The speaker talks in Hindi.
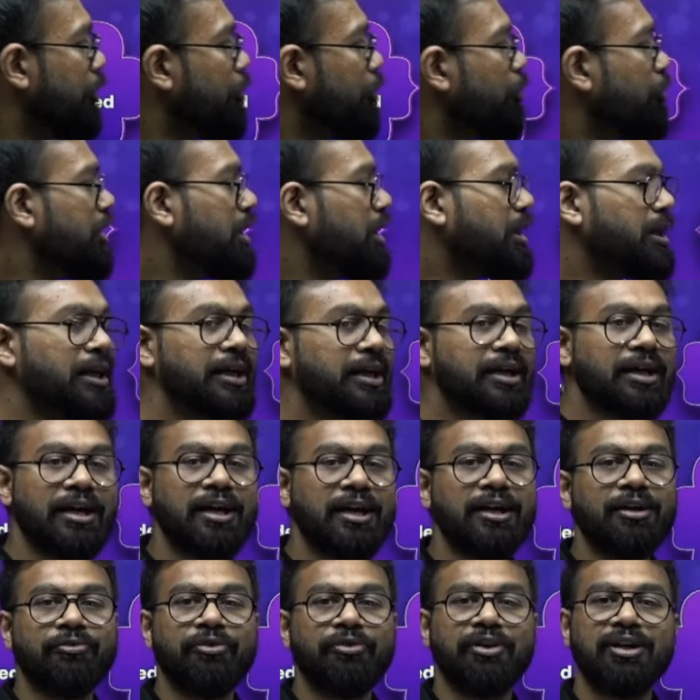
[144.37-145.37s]
वीकली
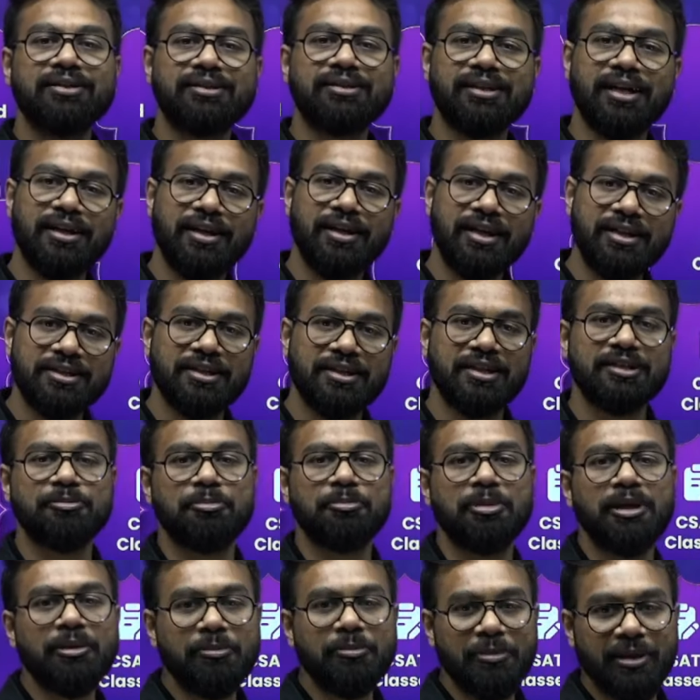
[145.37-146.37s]
करंट अफेयर्स के लेक्चर्स
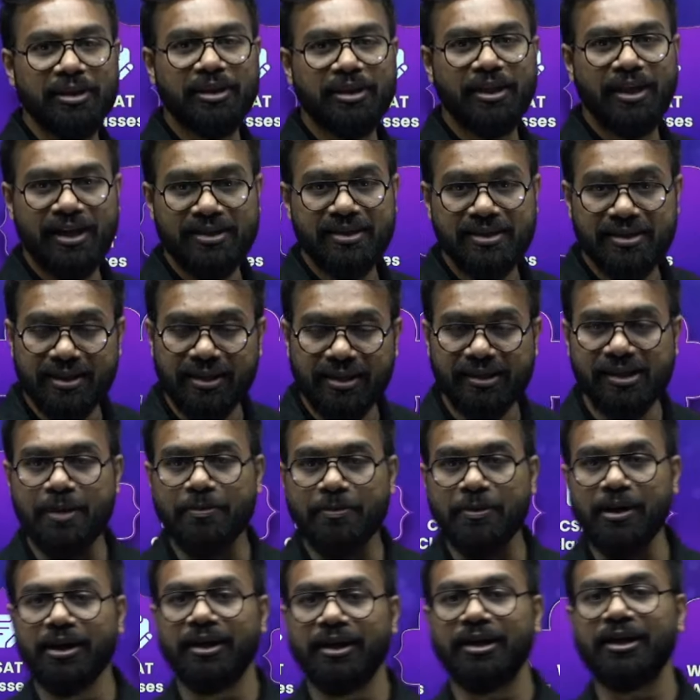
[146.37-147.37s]
भी मिलते हैं जिससे कि आपका
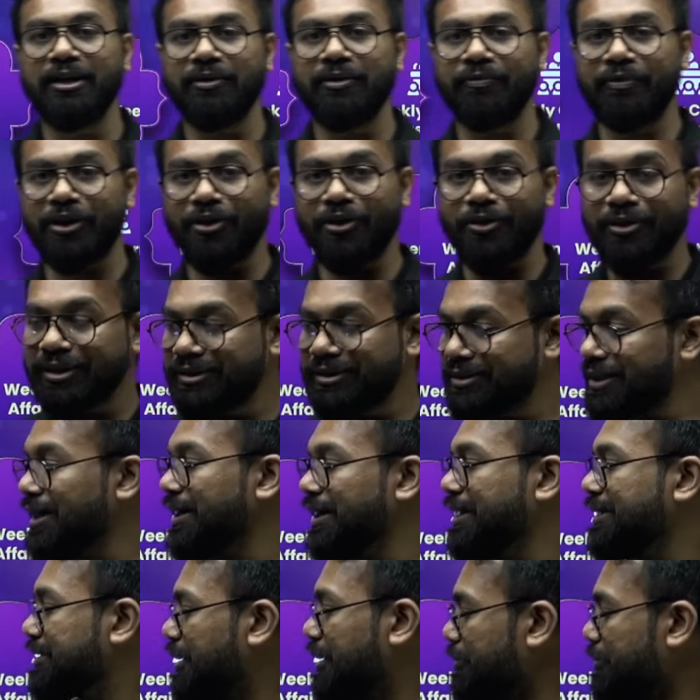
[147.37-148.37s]
करंट अफेयर और स्टैटिक सब